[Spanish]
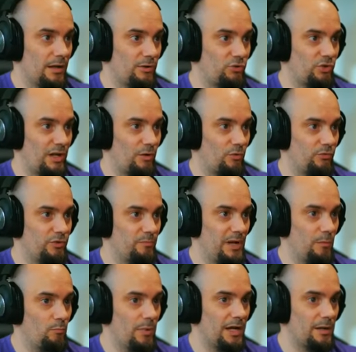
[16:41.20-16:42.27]
Eso será Godzilla.
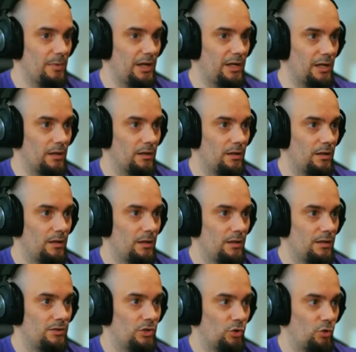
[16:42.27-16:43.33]
Mira, magi magi.
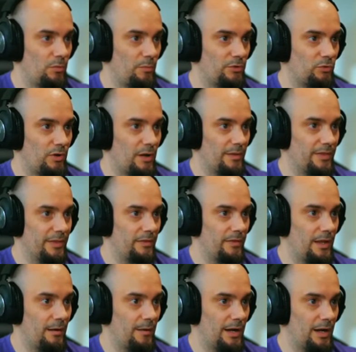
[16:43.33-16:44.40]
Llegó el momento de
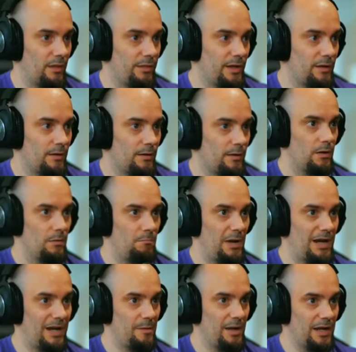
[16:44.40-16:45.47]
la, venganza.
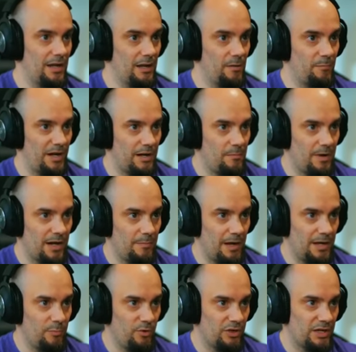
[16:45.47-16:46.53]
Magi magi. Va que el magi
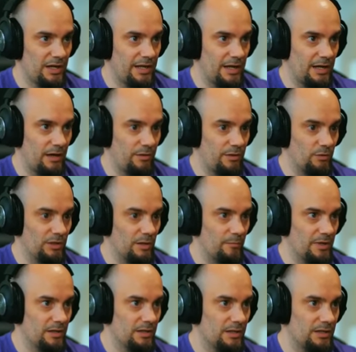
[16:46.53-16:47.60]
magi puede ser que haya crecido
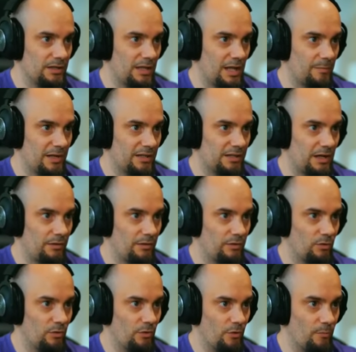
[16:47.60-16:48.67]
también y esté ya más
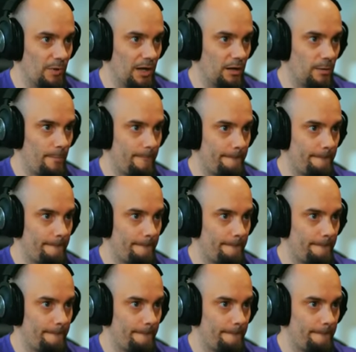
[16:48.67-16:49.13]
crecido de lo normal.